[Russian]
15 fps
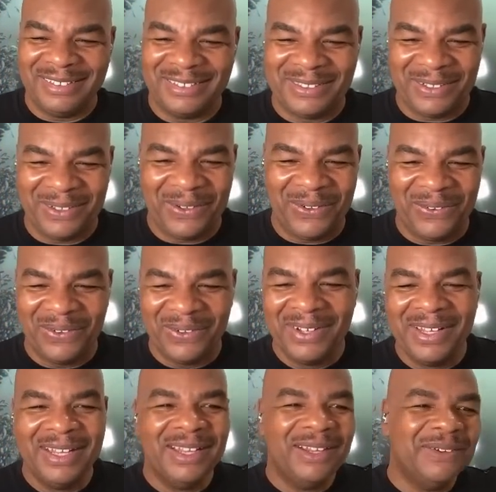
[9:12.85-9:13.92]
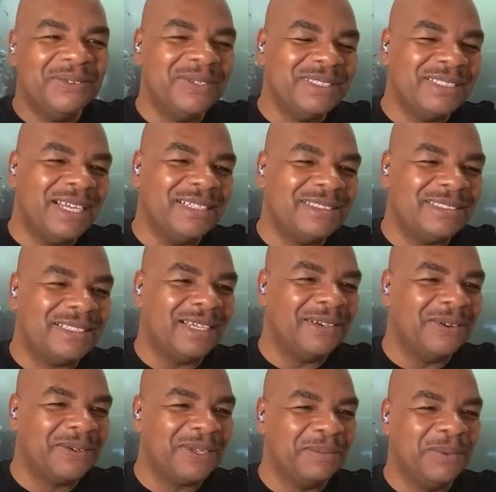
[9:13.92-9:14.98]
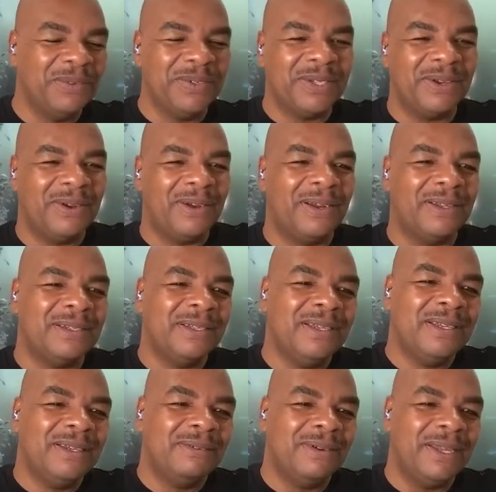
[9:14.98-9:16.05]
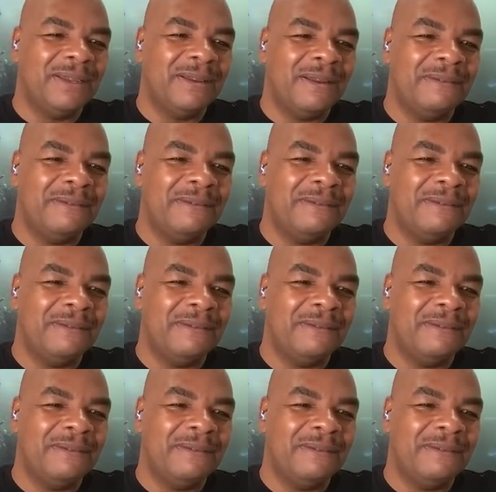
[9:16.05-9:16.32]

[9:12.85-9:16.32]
Итак, что ж, давайте двигаться дальше.